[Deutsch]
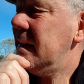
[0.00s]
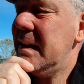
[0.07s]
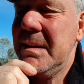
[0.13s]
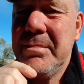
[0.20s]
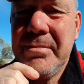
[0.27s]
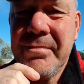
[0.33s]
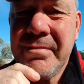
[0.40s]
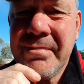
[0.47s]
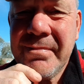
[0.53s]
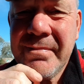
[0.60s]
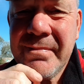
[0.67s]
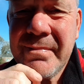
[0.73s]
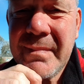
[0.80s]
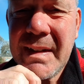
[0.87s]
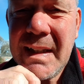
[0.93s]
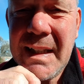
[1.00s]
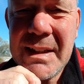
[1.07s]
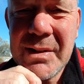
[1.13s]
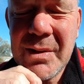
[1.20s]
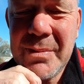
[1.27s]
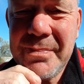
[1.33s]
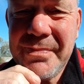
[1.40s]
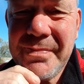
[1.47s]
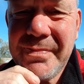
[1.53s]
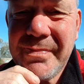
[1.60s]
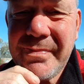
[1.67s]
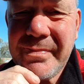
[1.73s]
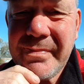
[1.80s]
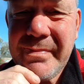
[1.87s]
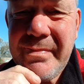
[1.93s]
Ähm, also
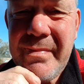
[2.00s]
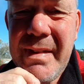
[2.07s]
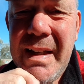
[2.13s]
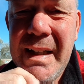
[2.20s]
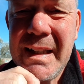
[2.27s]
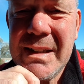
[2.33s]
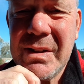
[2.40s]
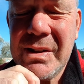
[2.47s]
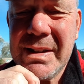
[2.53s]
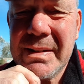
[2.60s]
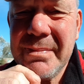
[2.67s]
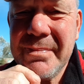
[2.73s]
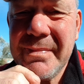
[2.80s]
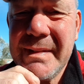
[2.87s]
halt Drosten,